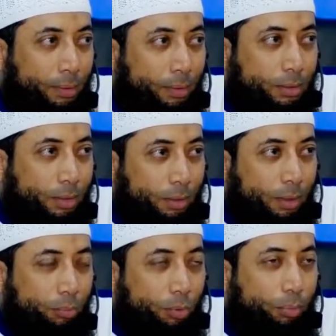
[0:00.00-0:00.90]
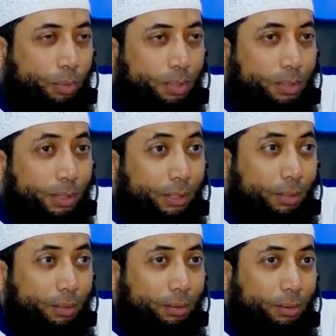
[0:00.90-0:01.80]
Jadi saking Amr bin As
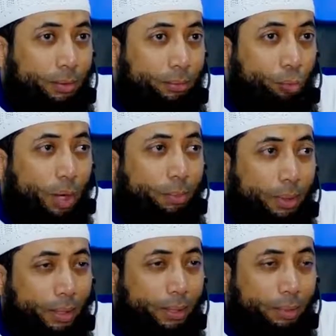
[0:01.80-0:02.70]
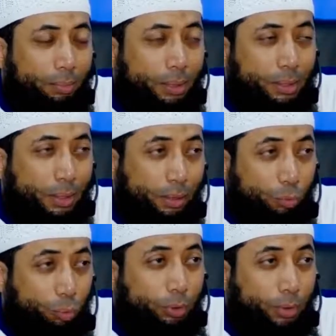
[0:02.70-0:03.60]
kira muamalah Nabi ini
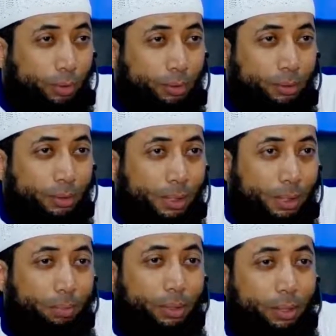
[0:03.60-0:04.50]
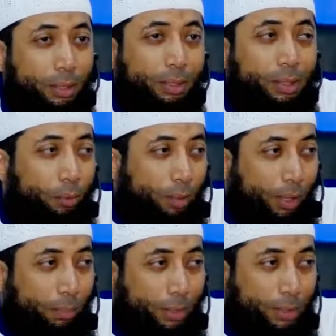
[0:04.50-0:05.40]
santunnya Sampai dia kira dia orang
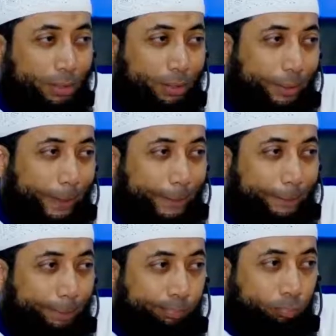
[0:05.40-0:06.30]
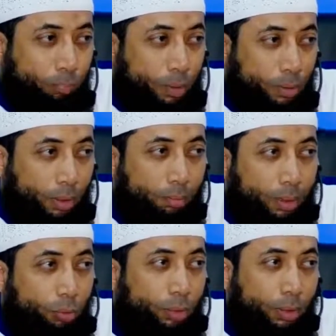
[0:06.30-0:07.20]
yang paling dicintai. Dan
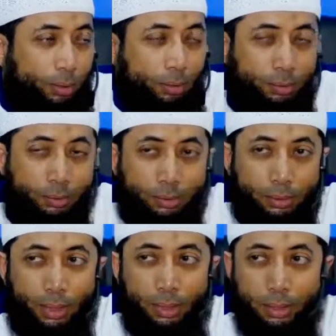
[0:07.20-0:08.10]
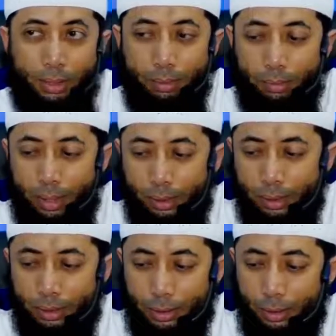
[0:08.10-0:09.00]
begitulah tradisi Nabi alaihi
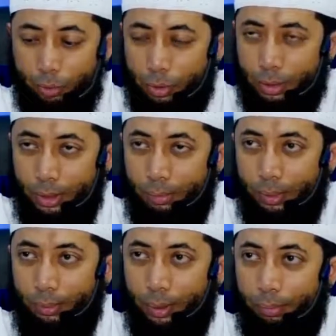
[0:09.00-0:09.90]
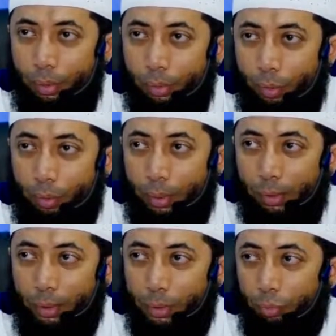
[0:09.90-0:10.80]
salatu di mana beliau
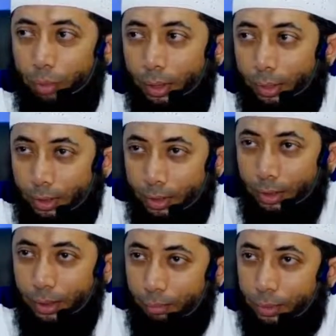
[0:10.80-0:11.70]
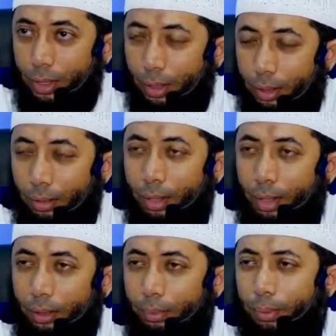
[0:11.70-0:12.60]
menghormati semua yang kecil, yang besar,
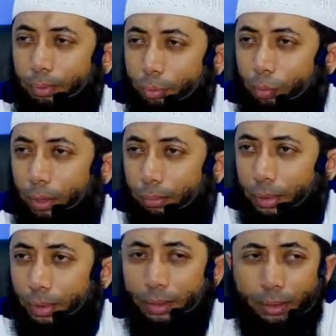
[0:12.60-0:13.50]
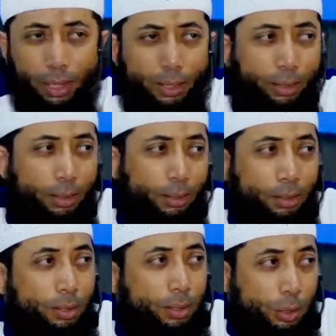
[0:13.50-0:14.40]
laki-laki, perempuan, miskin, kaya,
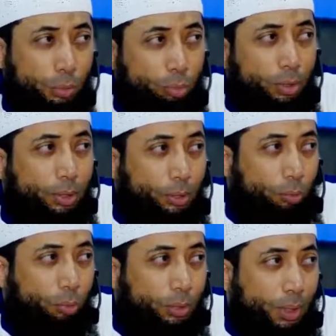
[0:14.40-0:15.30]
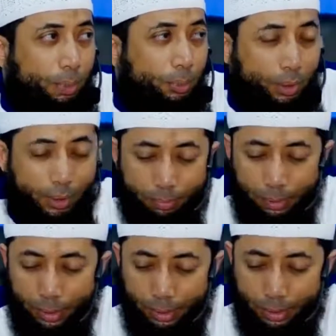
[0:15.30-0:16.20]
semuanya ditegur sapa oleh
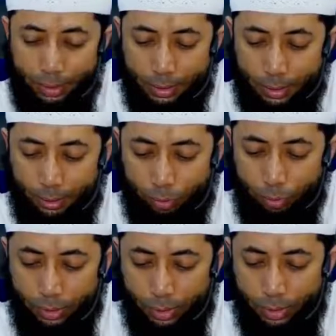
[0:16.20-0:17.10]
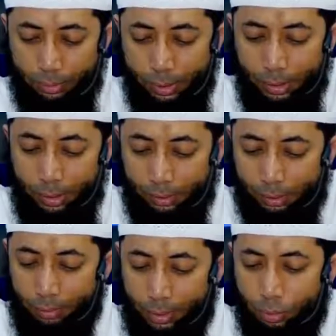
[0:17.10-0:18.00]
Nabi alaihi salatu
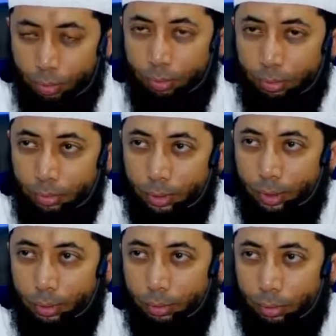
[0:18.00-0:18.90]
termasuk ya,